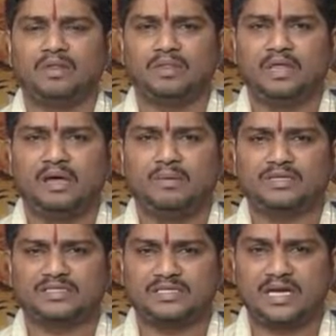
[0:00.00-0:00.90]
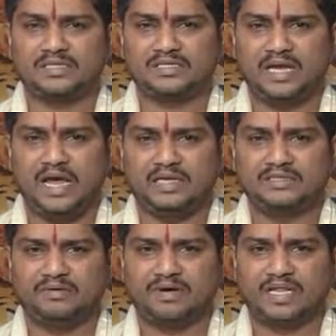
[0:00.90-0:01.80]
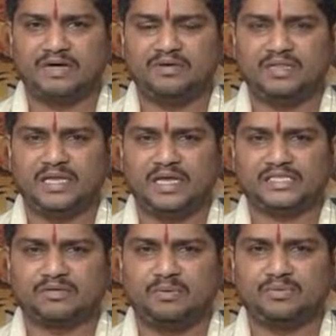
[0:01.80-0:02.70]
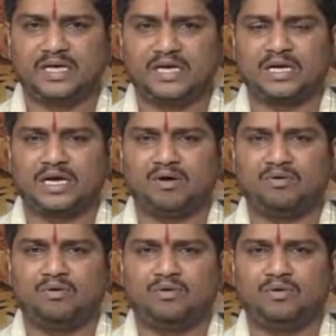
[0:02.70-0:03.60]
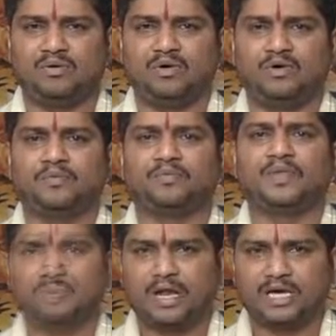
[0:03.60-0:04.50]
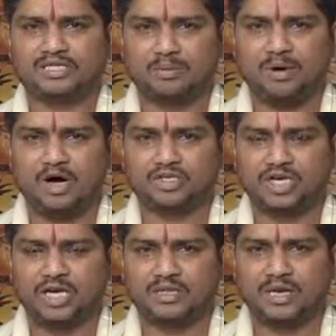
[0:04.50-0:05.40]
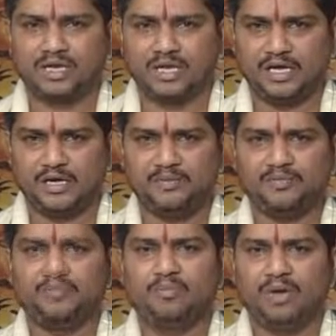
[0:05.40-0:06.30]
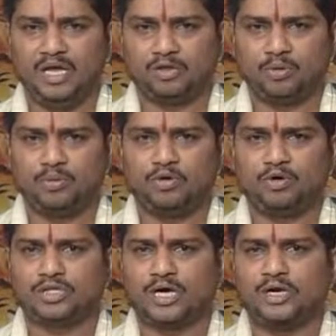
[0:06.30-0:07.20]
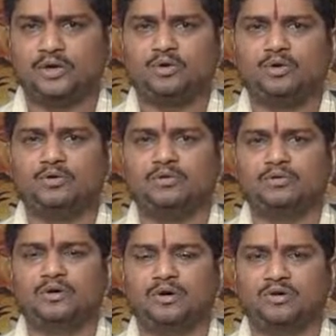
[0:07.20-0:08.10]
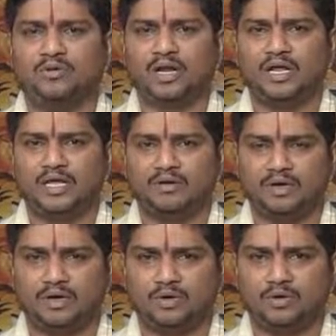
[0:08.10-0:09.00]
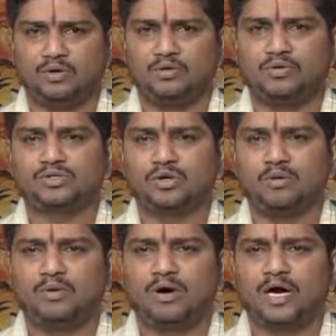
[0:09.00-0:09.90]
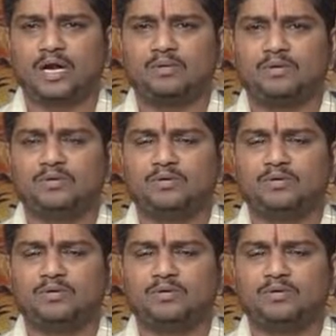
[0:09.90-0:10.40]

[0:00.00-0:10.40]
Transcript: వందే శ్రీ ఆంజవరద వందే శివం శంకరం ప్రేక్షక మహాశైలందరికీ మే తొమ్మిదో తారీఖు రెండు వేల ఇరవై రెండు సోమవారము